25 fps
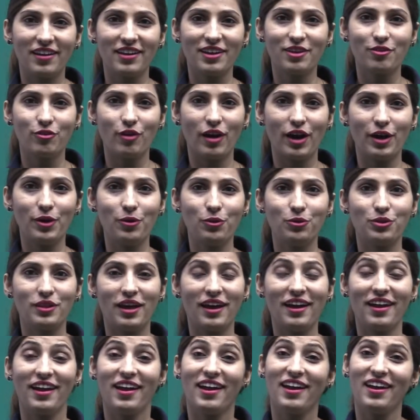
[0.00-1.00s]
रिक्वायर्ड होता
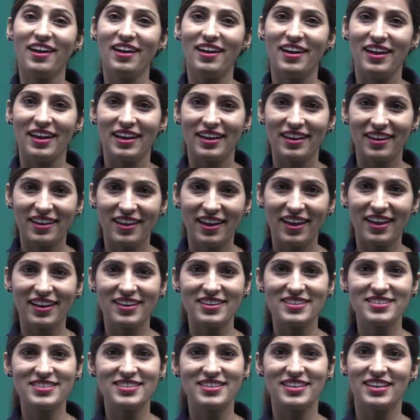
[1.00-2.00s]
है
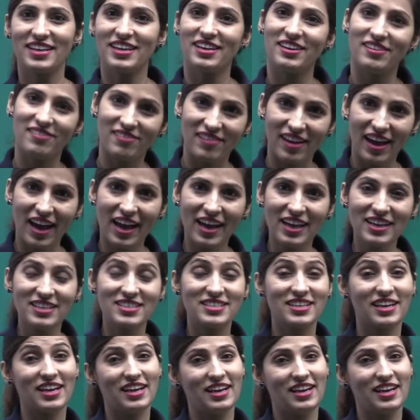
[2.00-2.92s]
कैरेसिन राइट